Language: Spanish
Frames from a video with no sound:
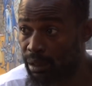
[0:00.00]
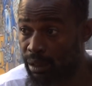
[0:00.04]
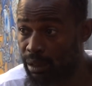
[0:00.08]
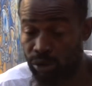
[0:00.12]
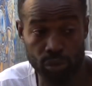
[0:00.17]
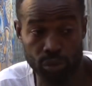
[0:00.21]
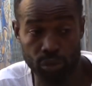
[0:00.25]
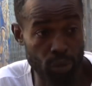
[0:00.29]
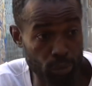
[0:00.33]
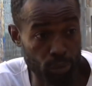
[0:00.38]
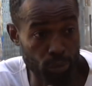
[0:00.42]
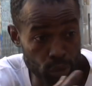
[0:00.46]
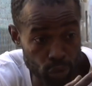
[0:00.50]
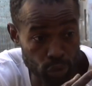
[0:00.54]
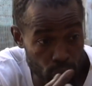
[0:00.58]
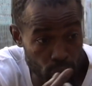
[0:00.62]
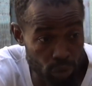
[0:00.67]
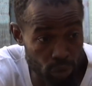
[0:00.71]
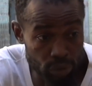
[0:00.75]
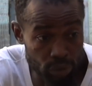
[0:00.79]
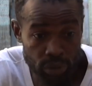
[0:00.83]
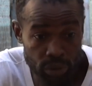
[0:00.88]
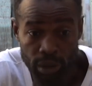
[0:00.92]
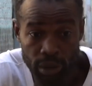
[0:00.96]
que somos
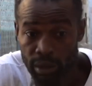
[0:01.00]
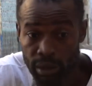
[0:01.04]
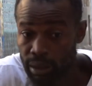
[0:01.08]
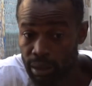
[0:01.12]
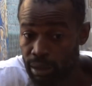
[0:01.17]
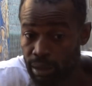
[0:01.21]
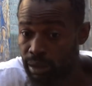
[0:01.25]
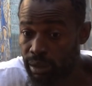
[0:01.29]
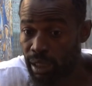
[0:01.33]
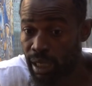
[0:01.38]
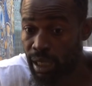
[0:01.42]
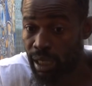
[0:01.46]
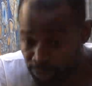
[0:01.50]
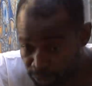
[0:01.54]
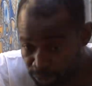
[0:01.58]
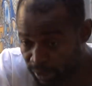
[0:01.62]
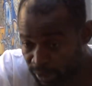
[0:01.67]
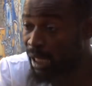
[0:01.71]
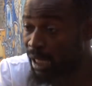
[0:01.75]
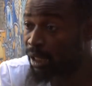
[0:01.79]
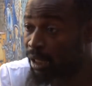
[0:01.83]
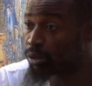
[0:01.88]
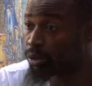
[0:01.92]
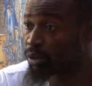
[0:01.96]
todos
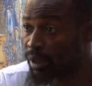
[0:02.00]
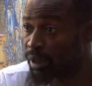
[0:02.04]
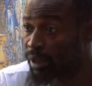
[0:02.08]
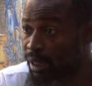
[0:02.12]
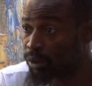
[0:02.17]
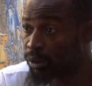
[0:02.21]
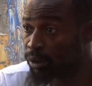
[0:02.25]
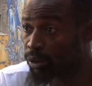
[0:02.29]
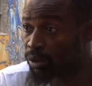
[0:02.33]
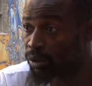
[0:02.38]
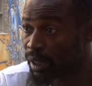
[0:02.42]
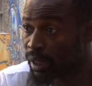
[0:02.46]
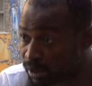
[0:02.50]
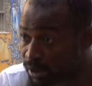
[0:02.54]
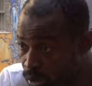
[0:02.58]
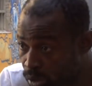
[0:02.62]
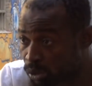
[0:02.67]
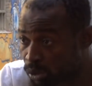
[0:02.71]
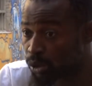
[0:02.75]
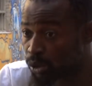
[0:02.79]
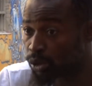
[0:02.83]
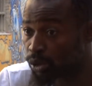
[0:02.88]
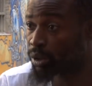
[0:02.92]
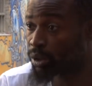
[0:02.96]
africanos negros,
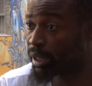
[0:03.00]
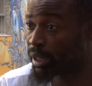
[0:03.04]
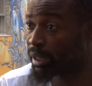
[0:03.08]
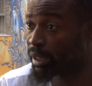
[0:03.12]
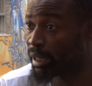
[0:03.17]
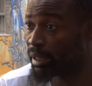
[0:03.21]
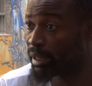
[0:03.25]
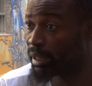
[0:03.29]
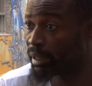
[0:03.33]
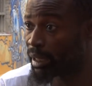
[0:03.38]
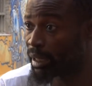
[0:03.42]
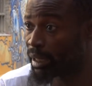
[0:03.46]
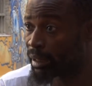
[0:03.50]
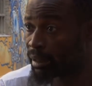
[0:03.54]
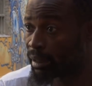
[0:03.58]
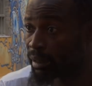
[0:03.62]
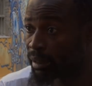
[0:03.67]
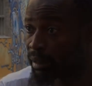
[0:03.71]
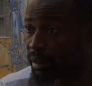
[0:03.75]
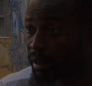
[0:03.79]
eso es nuestra identidad.